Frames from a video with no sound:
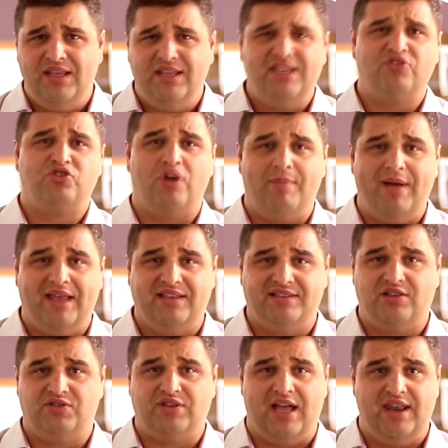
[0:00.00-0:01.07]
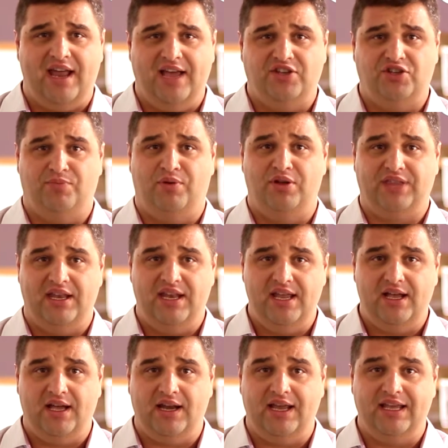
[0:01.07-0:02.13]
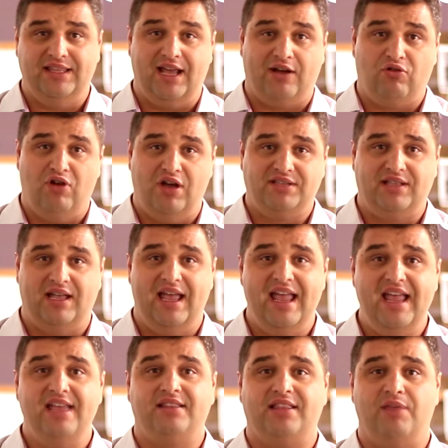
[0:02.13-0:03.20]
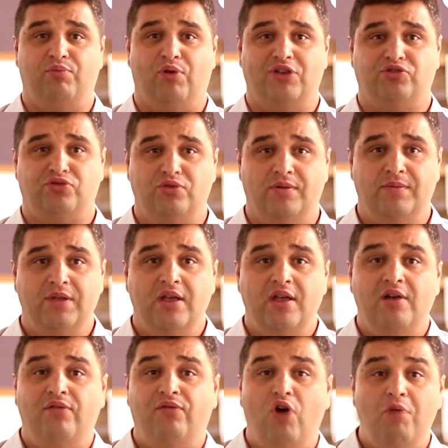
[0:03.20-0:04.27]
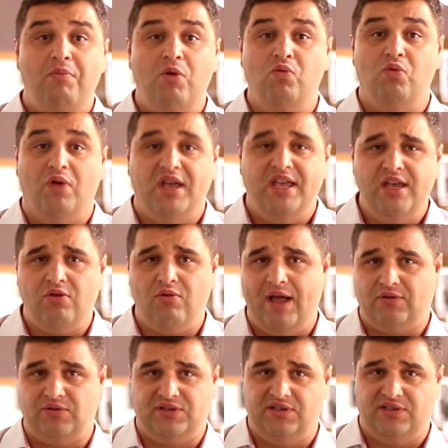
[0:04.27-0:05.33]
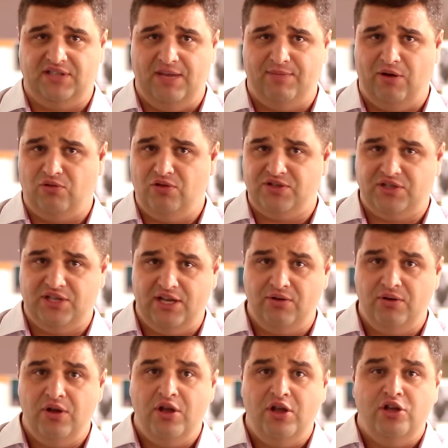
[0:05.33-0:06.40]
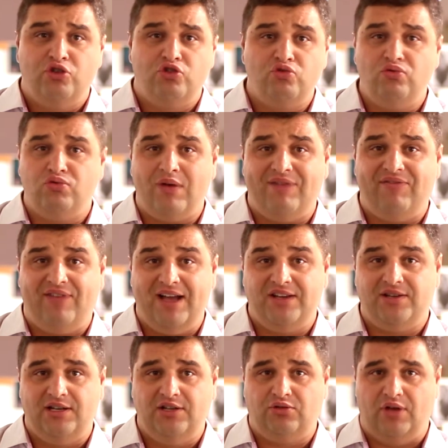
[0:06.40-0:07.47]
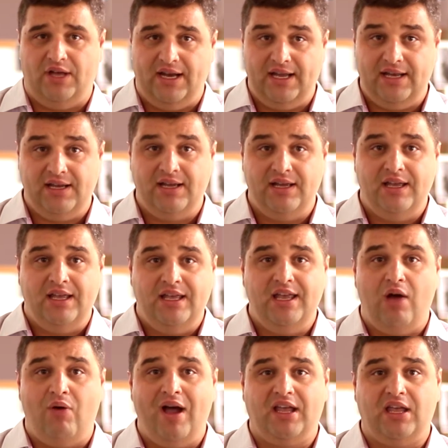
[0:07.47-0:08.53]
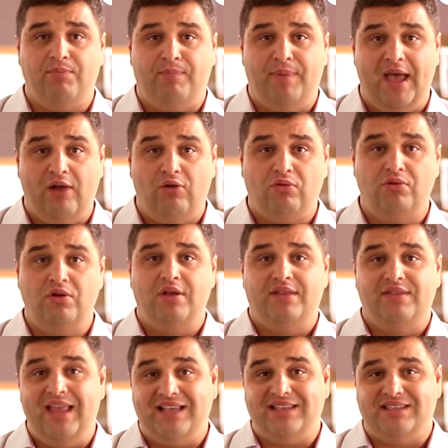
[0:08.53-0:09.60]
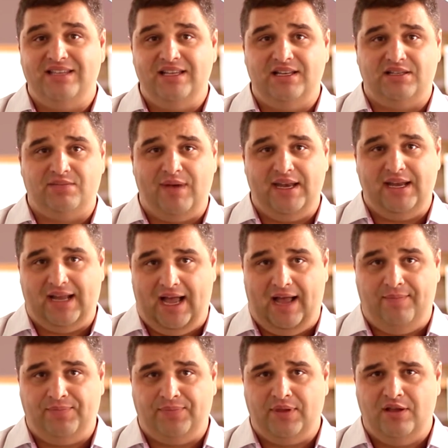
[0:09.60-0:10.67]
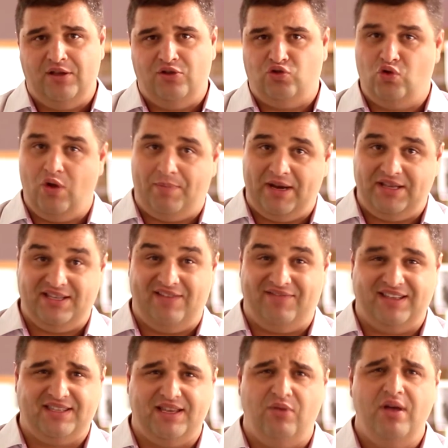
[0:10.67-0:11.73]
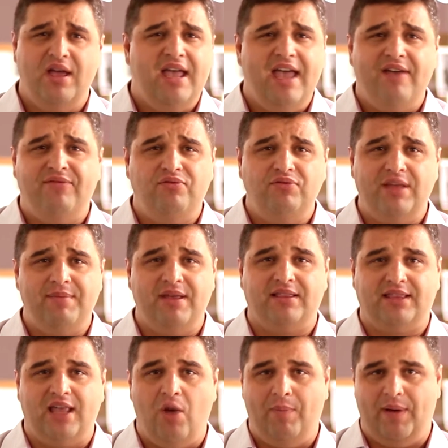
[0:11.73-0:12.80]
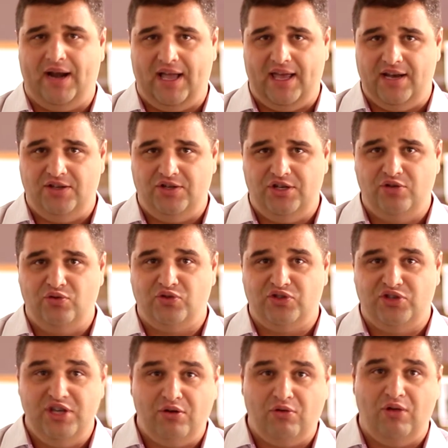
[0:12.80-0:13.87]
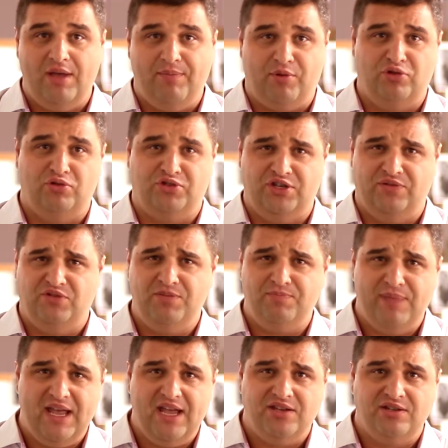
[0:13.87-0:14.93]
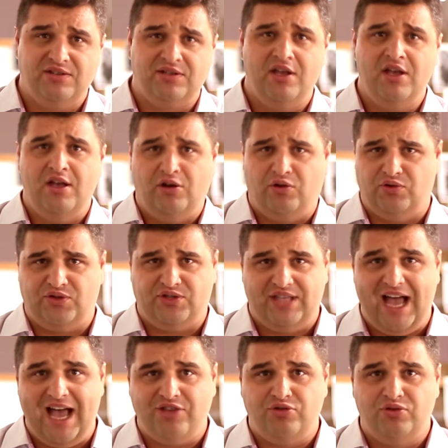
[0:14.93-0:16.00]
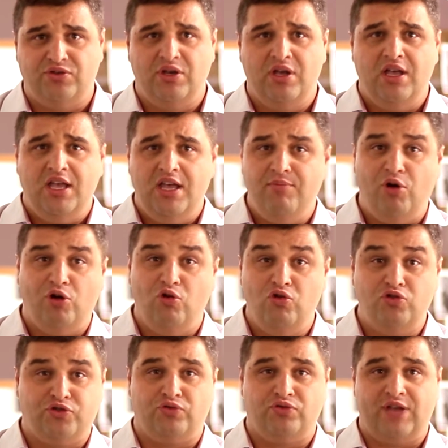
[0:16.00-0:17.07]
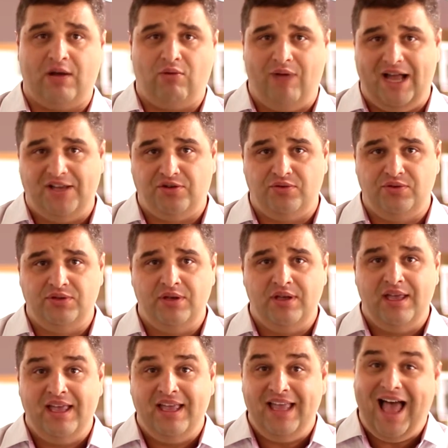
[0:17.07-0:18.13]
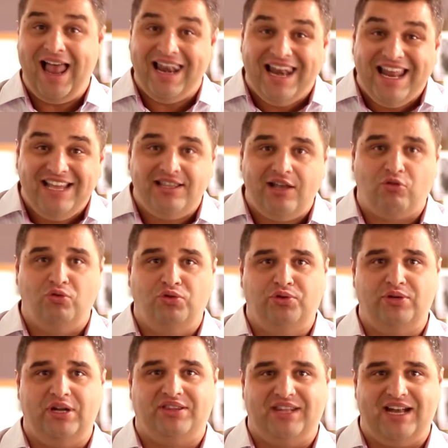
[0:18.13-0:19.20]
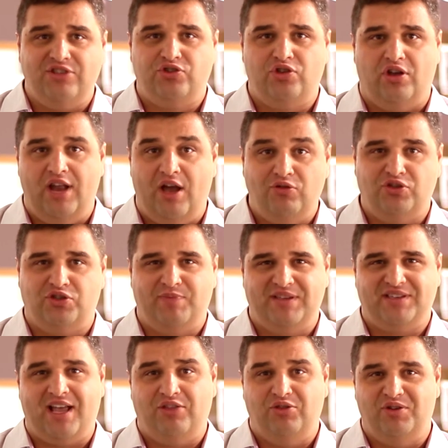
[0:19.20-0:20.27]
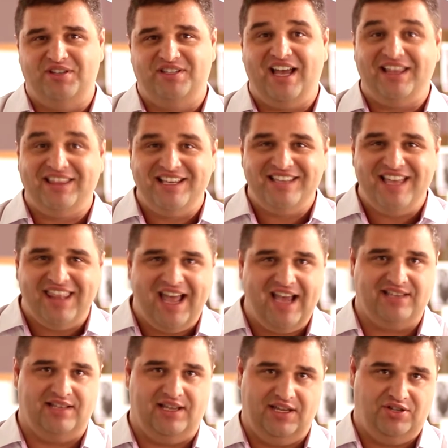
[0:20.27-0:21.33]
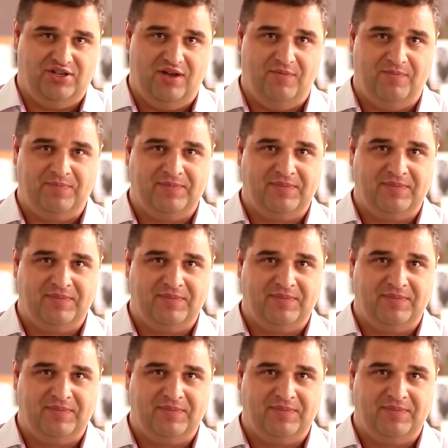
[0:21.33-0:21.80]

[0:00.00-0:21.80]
que, somadas aos canais de Ponta Negra e da Costa em Itaipuaçu, formam um rico ecossistema costeiro junto à faixa litorânea e ao arquipélago das Ilhas Maricá. Sua preservação é fundamental para garantir o ciclo reprodutivo de peixes, crustáceos e moluscos aquáticos, além da cultura tradicional dos pescadores artesanais da região.